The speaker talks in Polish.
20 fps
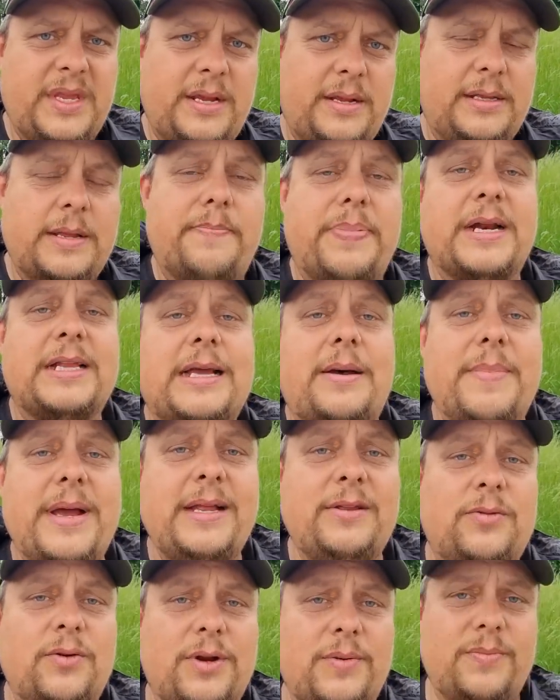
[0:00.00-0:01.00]

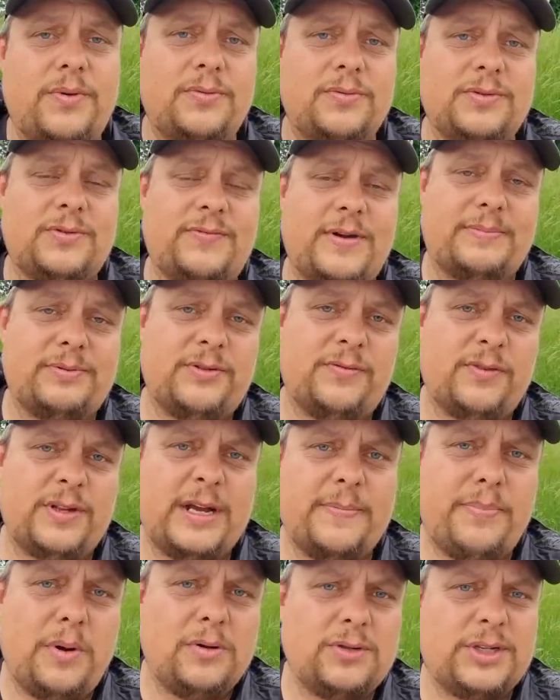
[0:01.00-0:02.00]
Departamentu Rybołówstwa przy
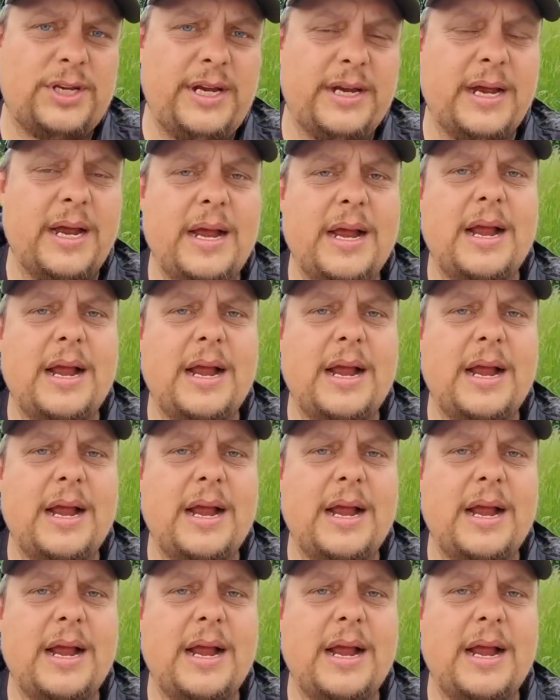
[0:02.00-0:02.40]
Wodach Polskich,